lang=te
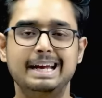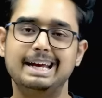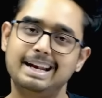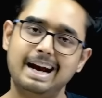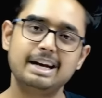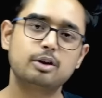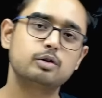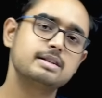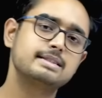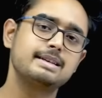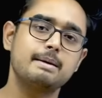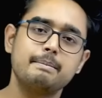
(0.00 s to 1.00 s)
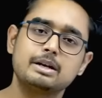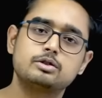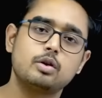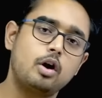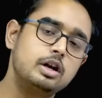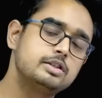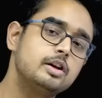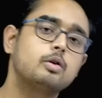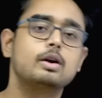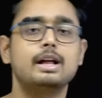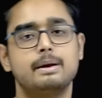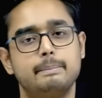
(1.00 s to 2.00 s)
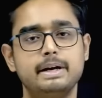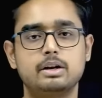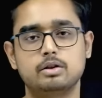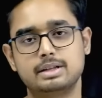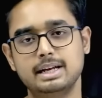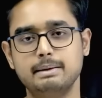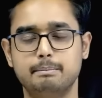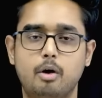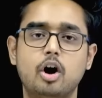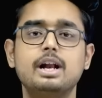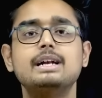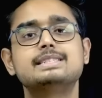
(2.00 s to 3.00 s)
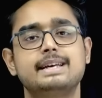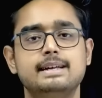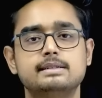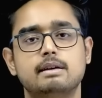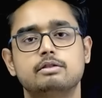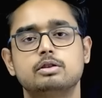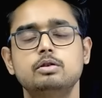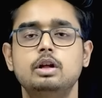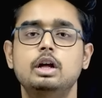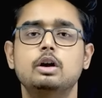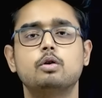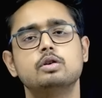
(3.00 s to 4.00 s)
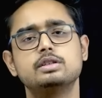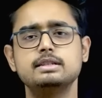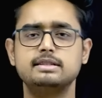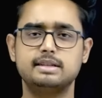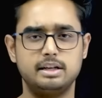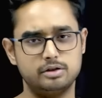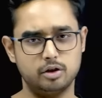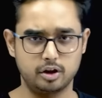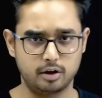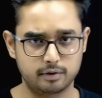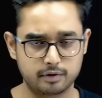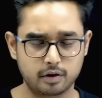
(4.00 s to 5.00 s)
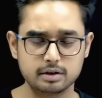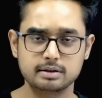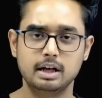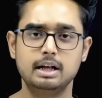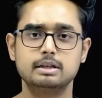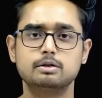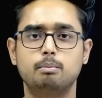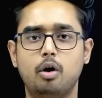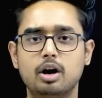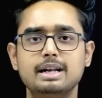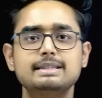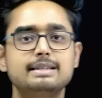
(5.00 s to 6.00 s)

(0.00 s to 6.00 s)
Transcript: ఇలాంటి క్వశ్చన్స్ సేమ్ మీకు జువాలజీలో కూడా రిపీట్ అవుతాయి మోడల్ చేంజ్ అవ్వదు క్వశ్చన్స్ చేంజ్ అవుతాయి ఆఫ్ కోర్స్ సో మోడల్